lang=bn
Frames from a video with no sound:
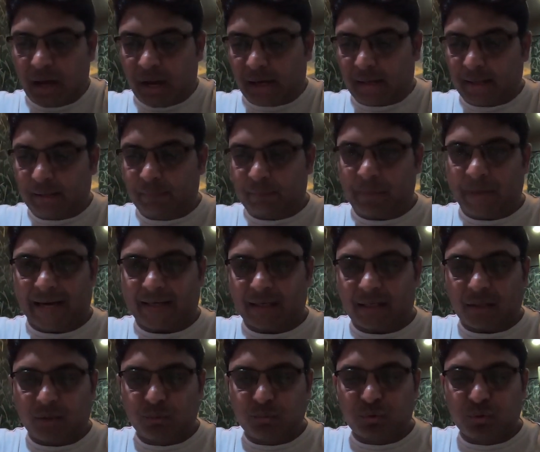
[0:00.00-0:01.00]
আর এই
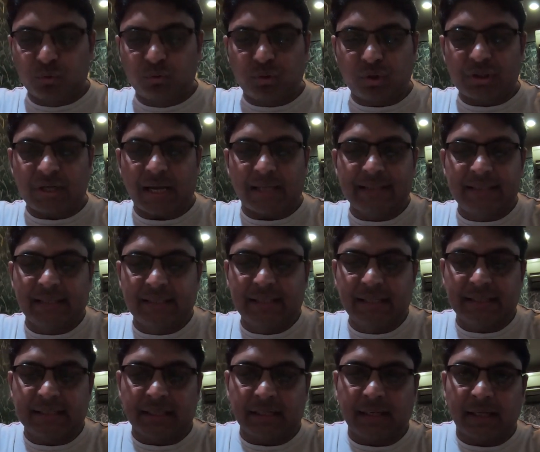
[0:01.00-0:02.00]
প্ল্যাটারটা খুব সুন্দর সাজিয়ে
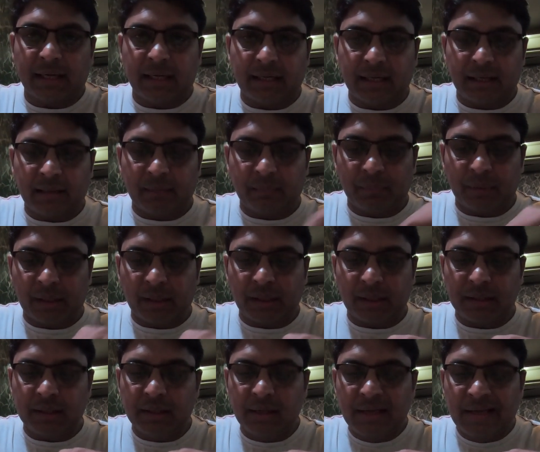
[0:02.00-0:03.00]
দিয়েছেন এখানে মানে
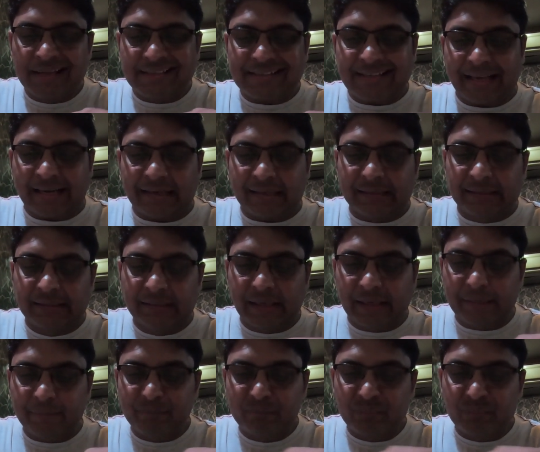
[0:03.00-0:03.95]
এই স্যালাড দিয়ে